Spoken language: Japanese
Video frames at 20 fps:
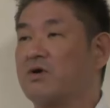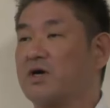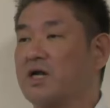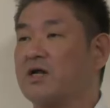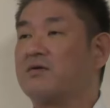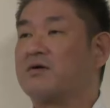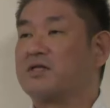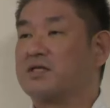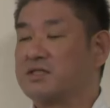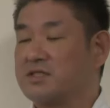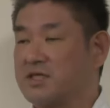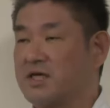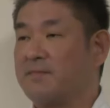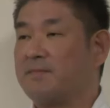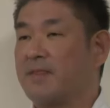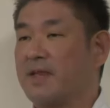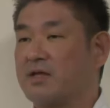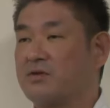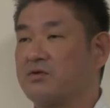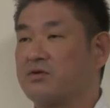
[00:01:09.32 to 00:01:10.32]
からはです
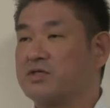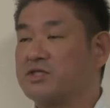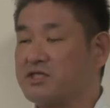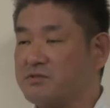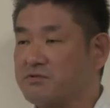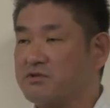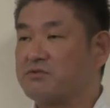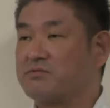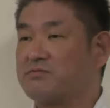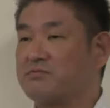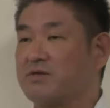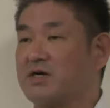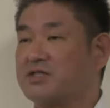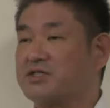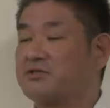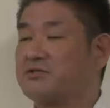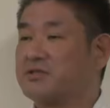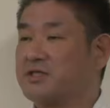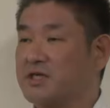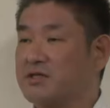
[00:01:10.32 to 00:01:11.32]
ねあの一部、まあ、
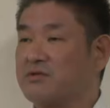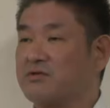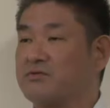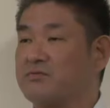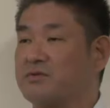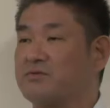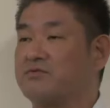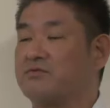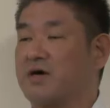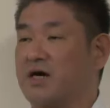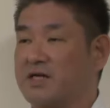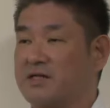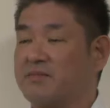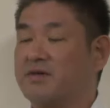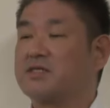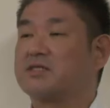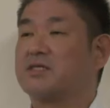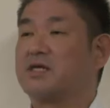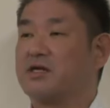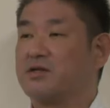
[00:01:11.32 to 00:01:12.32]
修正という部分はあり
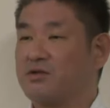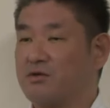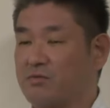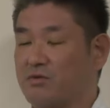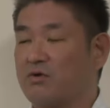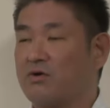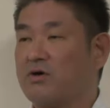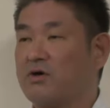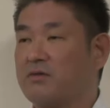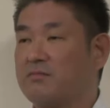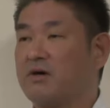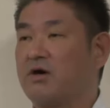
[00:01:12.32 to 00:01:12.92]
ますけれども、